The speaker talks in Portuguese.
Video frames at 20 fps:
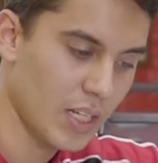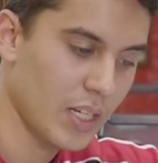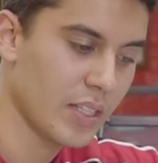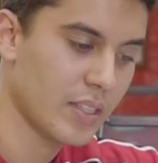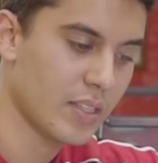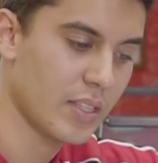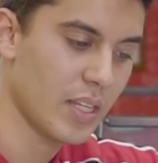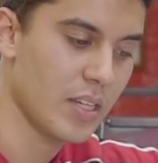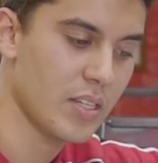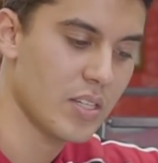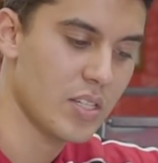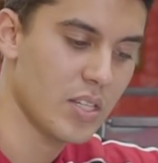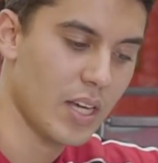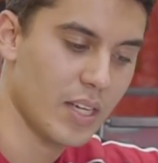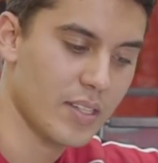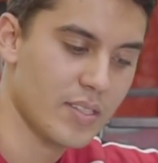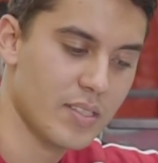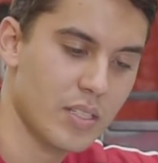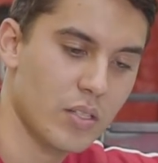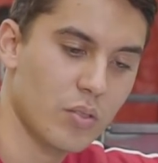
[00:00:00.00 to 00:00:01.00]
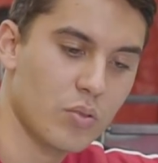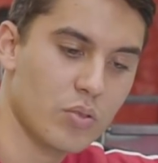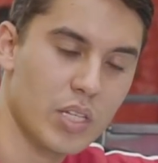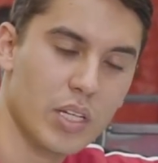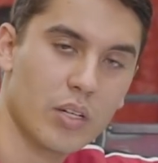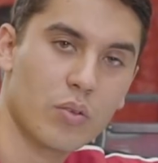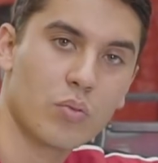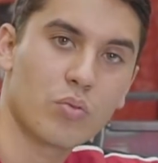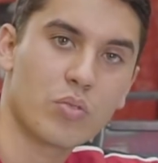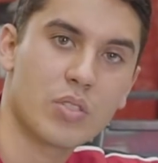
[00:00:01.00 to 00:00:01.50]
ele tende a 5
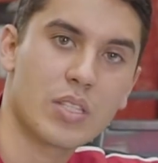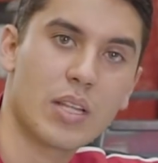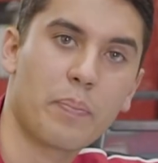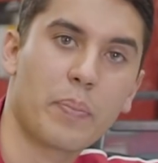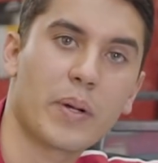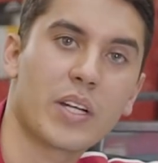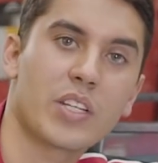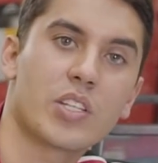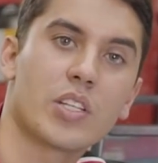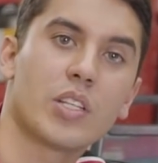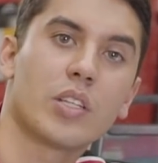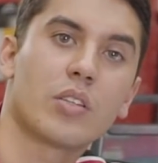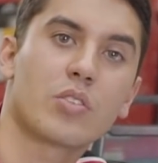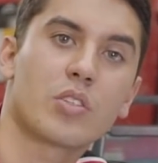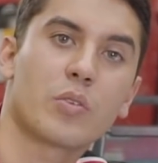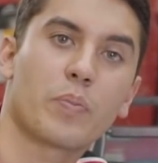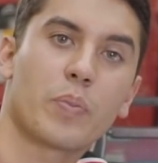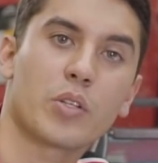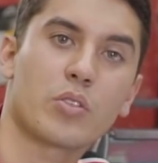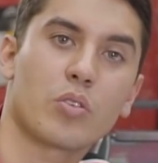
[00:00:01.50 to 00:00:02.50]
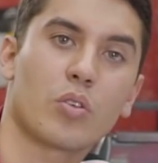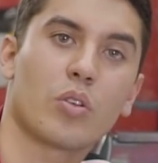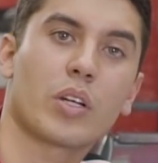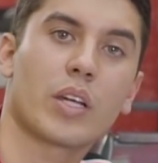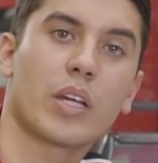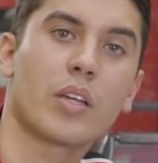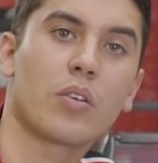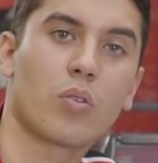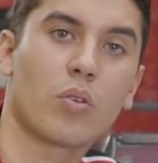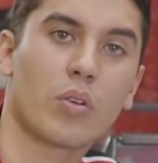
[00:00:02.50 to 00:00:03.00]
segundos da partida, você pode
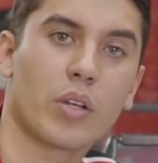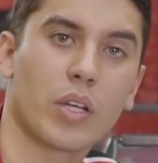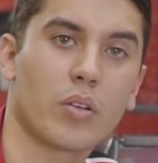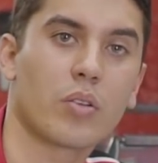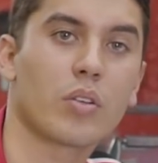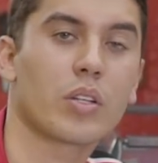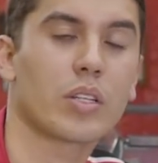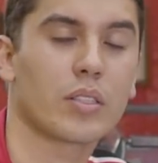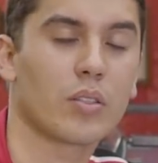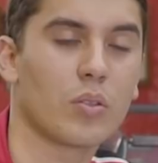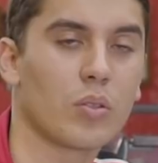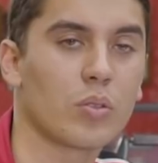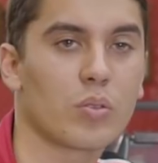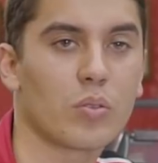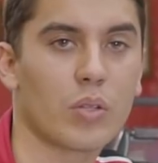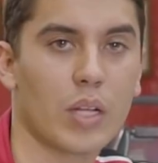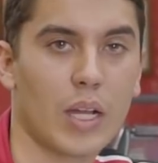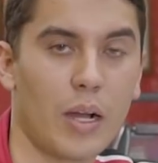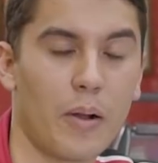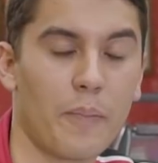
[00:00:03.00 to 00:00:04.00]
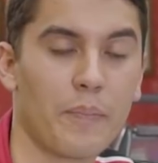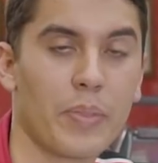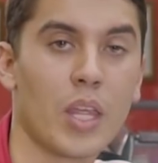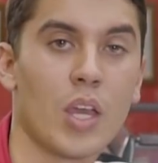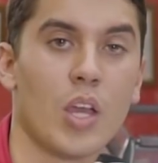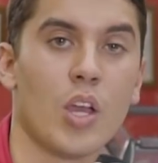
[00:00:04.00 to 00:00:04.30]
colocar em qualquer outro carro.